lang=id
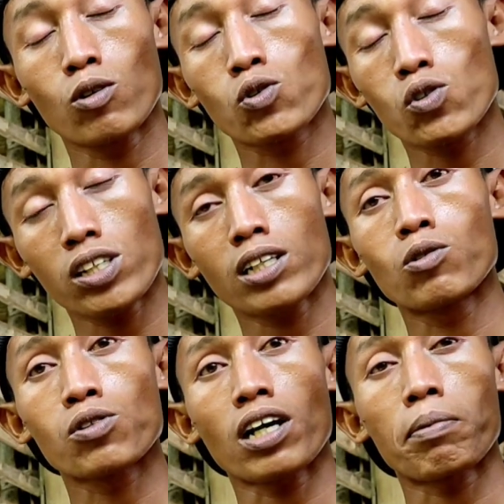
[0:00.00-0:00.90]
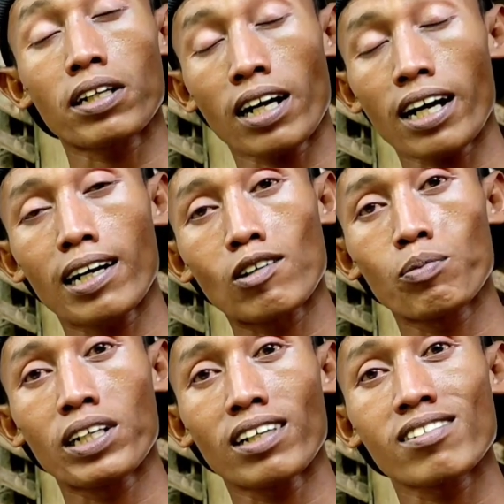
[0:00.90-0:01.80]
khususnya di usaha peternakan
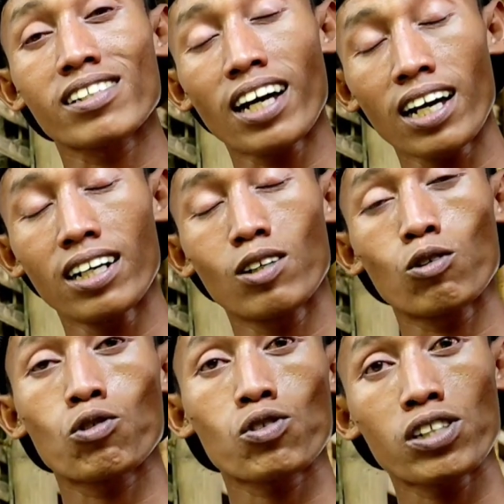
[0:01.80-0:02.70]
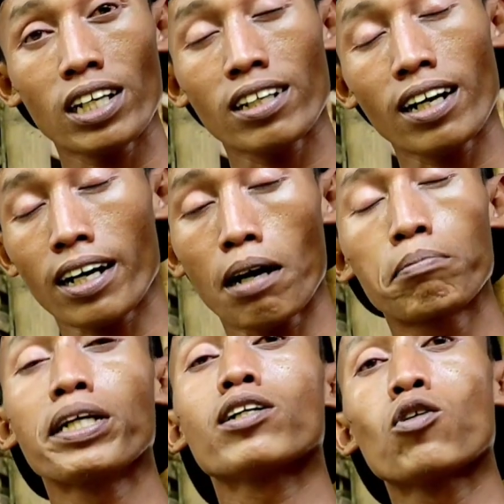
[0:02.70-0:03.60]
ruminansia khususnya ternak
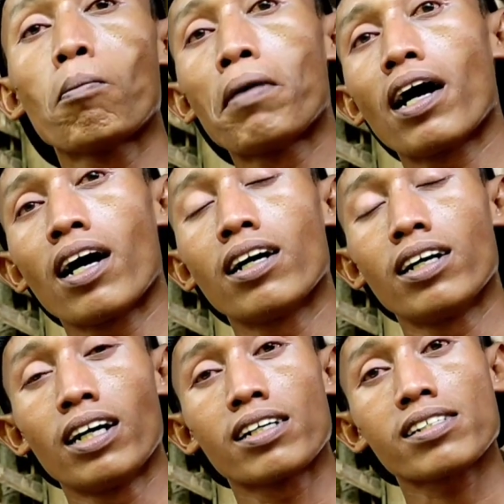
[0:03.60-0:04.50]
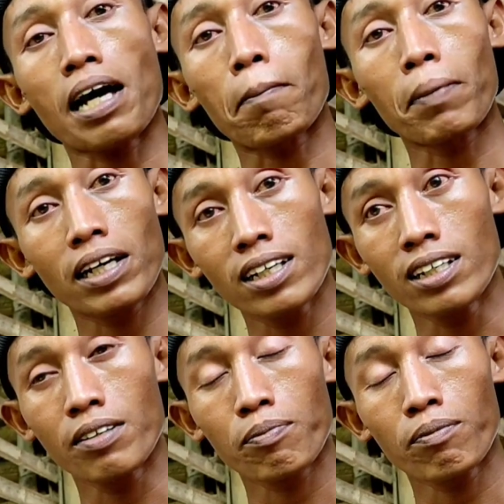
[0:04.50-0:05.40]
kambing, domba, sapi,
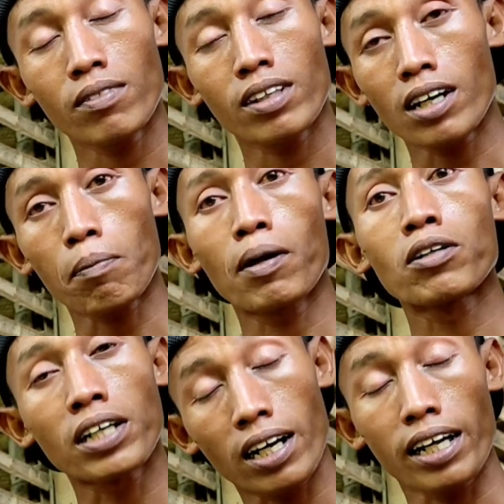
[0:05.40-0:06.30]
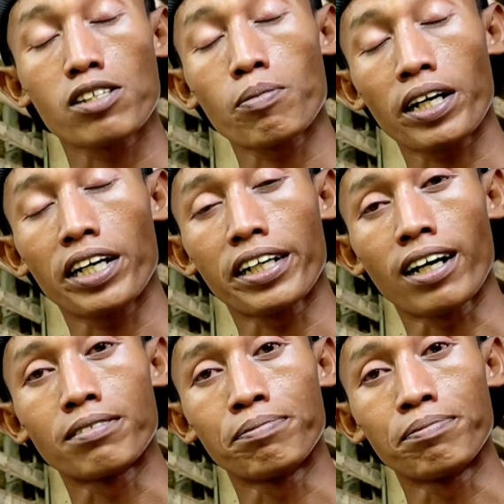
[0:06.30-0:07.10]
kerbau dan lain sebagainya.